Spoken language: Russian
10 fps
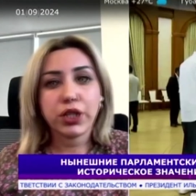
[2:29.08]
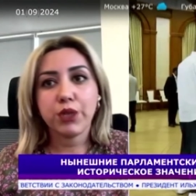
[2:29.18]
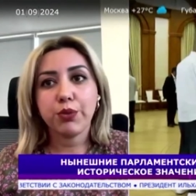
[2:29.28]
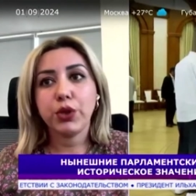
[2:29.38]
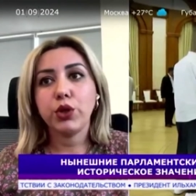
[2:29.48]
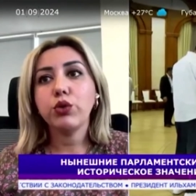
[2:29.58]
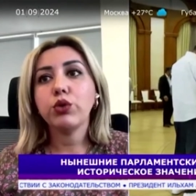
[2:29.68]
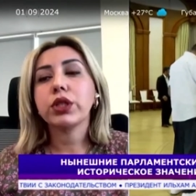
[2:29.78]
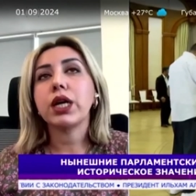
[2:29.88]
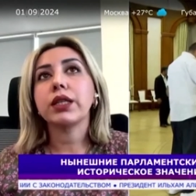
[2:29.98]
скажем,
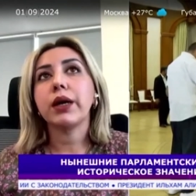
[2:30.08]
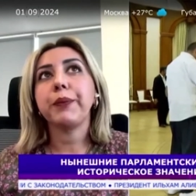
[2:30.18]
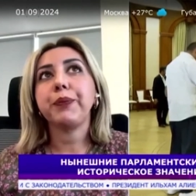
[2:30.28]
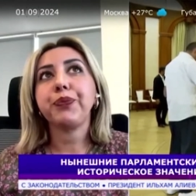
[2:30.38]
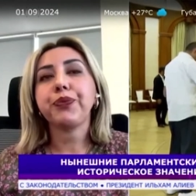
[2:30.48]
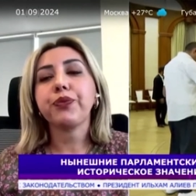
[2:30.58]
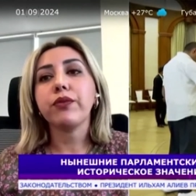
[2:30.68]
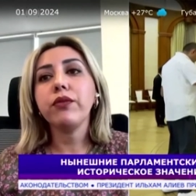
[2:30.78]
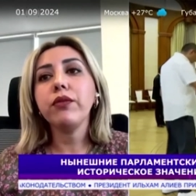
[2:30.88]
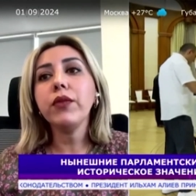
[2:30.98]
период, когда
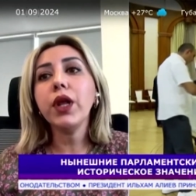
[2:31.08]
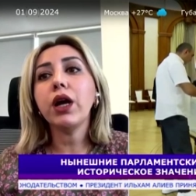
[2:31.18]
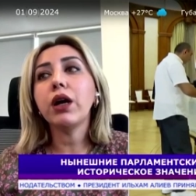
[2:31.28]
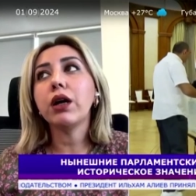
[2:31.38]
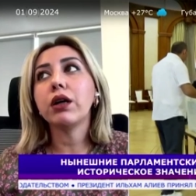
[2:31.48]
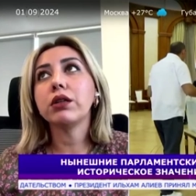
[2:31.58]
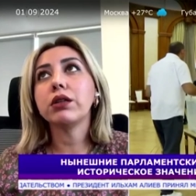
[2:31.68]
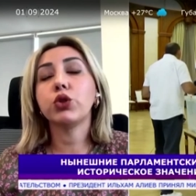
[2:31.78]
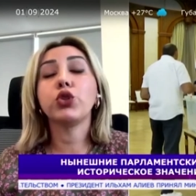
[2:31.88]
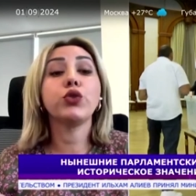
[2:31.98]

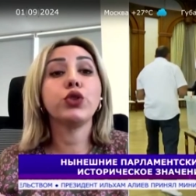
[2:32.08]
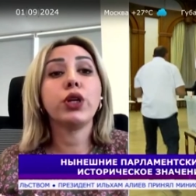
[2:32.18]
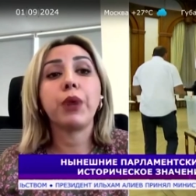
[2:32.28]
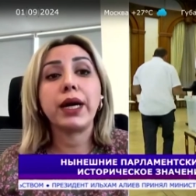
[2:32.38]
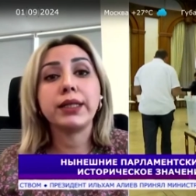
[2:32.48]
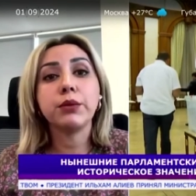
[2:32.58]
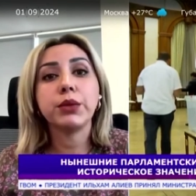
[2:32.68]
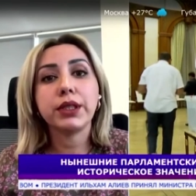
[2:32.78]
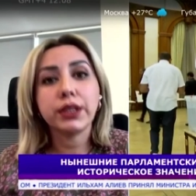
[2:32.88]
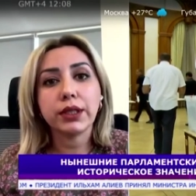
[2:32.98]
э, существует
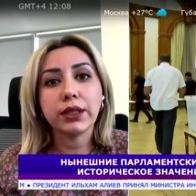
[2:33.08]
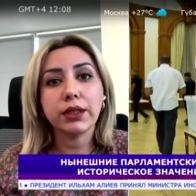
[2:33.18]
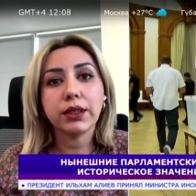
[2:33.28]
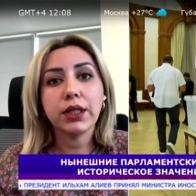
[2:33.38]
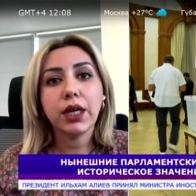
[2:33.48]
необходимость э,